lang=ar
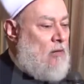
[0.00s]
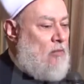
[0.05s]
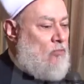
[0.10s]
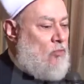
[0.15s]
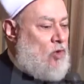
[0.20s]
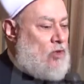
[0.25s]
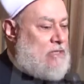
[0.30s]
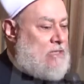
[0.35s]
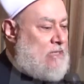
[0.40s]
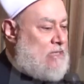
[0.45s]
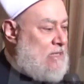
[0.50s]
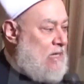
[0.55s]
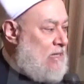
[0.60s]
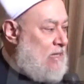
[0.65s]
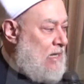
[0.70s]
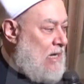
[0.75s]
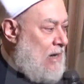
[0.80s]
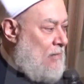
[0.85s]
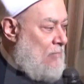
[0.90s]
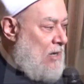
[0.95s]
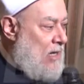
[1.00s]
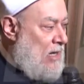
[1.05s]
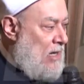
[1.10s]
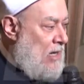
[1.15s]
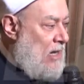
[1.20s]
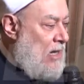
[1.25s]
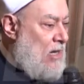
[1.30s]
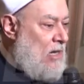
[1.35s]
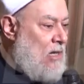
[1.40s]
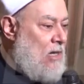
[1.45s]
مؤسسات العمل
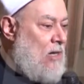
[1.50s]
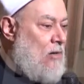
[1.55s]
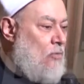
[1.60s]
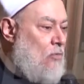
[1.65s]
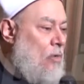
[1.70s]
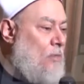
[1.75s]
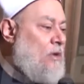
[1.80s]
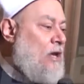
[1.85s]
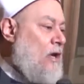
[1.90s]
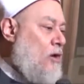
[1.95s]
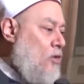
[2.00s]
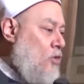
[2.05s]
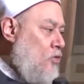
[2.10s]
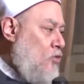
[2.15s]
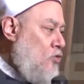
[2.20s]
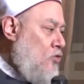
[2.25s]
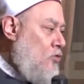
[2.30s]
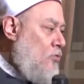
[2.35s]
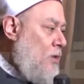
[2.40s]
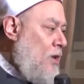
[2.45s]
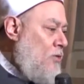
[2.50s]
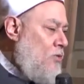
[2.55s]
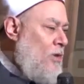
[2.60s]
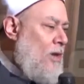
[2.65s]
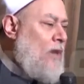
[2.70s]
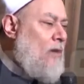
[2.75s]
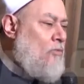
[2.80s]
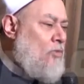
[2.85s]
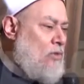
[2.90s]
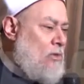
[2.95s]
الأهلي ومن الحكومة
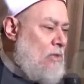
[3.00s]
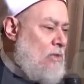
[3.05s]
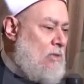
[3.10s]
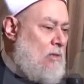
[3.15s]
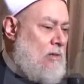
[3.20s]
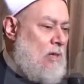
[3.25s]
ولا بد